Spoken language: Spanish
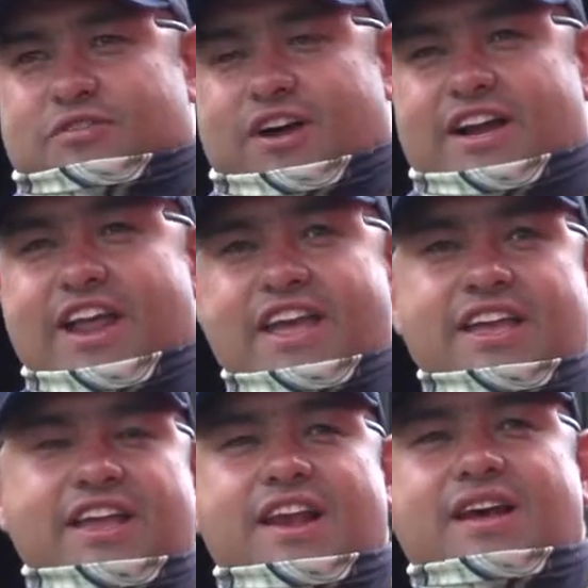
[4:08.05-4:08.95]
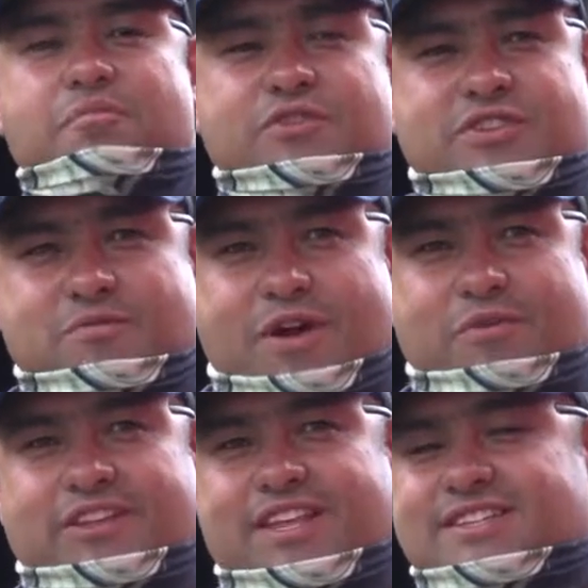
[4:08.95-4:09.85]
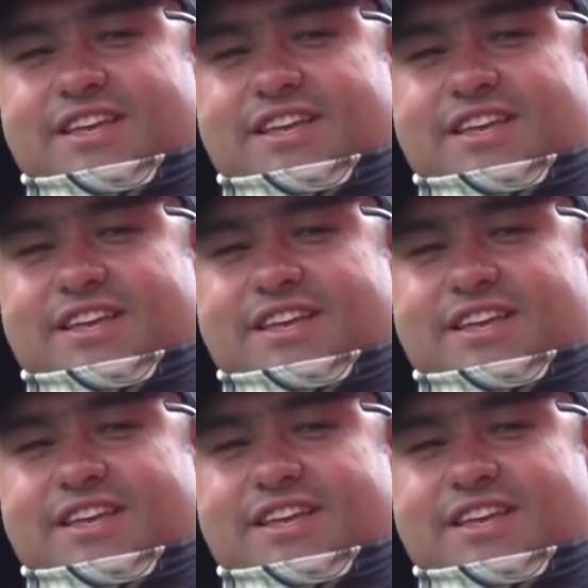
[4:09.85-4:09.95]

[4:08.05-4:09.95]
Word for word: Yo a Neil aproximadamente